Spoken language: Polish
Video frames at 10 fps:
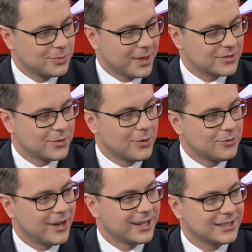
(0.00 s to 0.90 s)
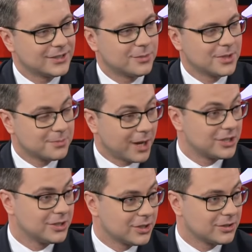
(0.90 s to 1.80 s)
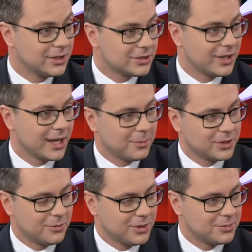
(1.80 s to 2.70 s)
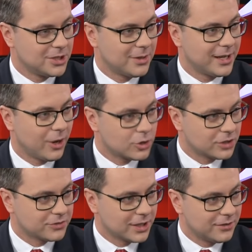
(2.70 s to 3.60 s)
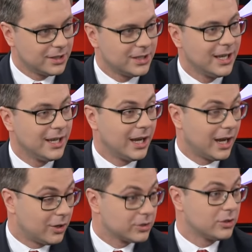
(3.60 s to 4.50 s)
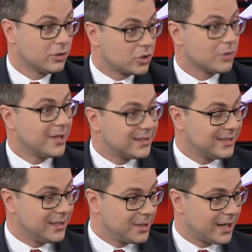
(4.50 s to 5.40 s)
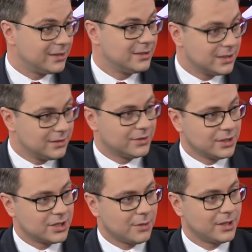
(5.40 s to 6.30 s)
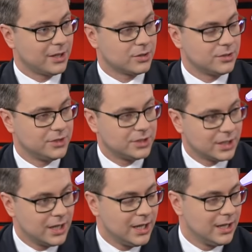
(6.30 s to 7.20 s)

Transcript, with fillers: skupiają swoją uwagę. Natomiast bardziej istotne jest to, jakie podejmujemy działania jako rząd w tej chwili, a one dotyczą między innymi granicy i w tych działaniach oczywiście